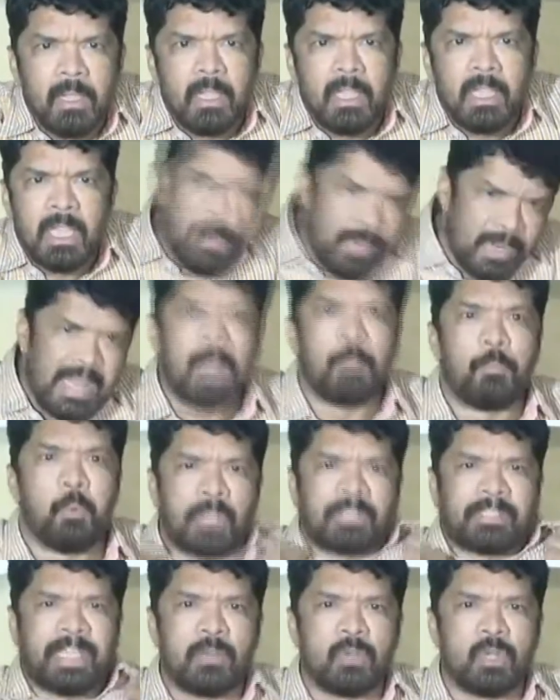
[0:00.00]
ఎవడైనా
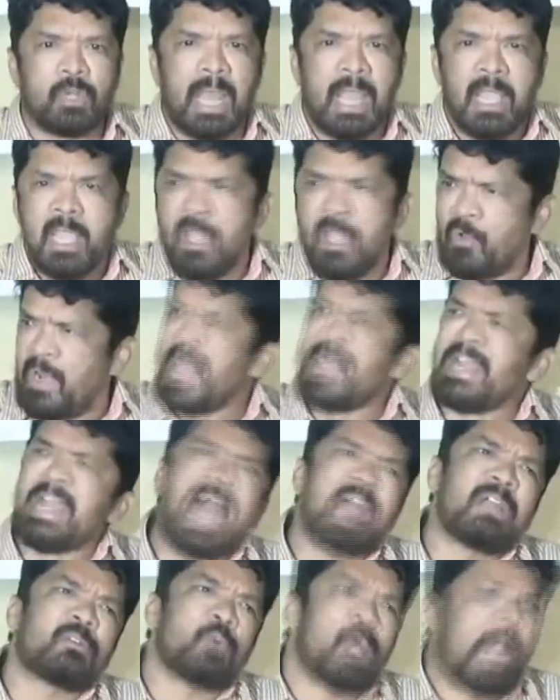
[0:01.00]
పోస్తారు కూడా ఒరే నా
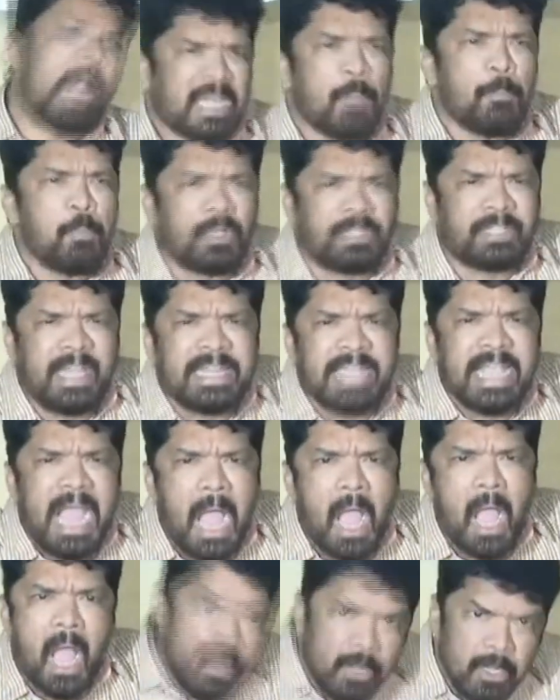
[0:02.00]
కొడక పోసారిగా
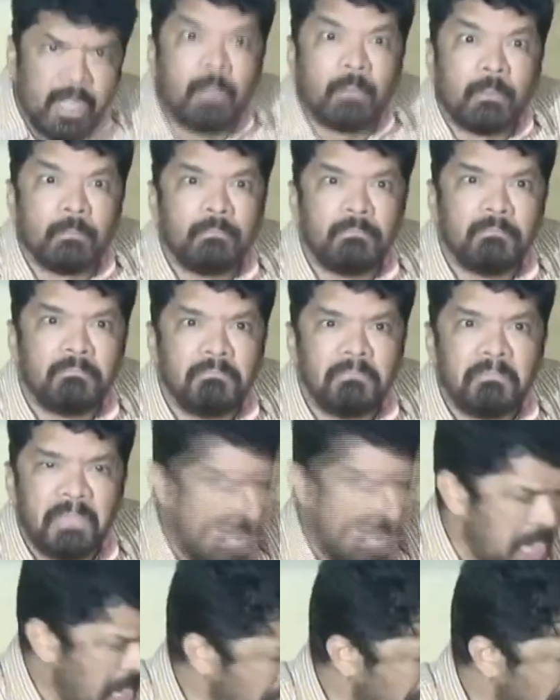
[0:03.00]
అను
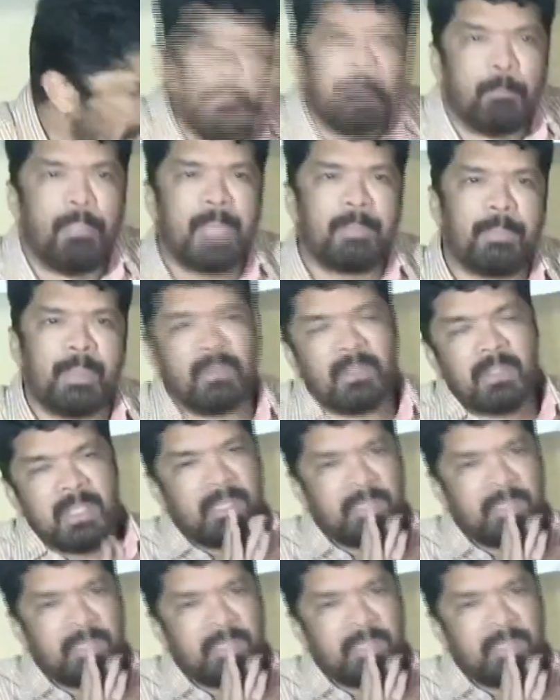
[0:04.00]
ఏం భయపడు